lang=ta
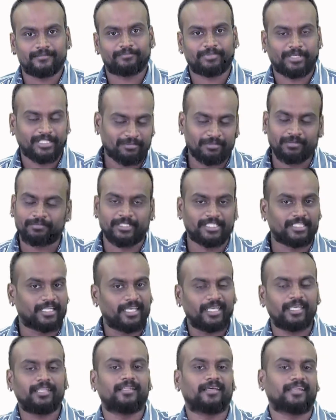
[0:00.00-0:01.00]
பிரதம
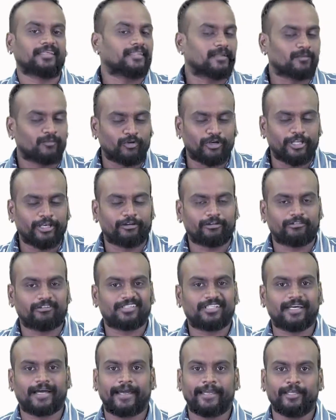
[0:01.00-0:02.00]
மந்திரி நரேந்திர மோடி அவங்க
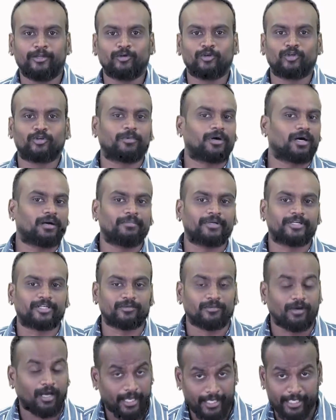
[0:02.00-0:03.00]
வந்து ஐநூறுரூபா
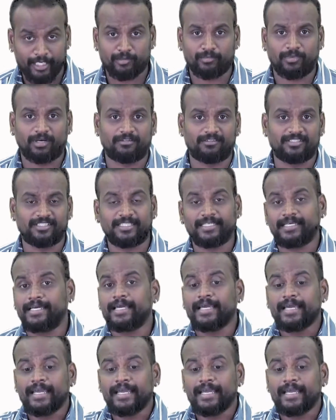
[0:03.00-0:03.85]
மற்றும் ஆயிரம் ரூபாய் வந்து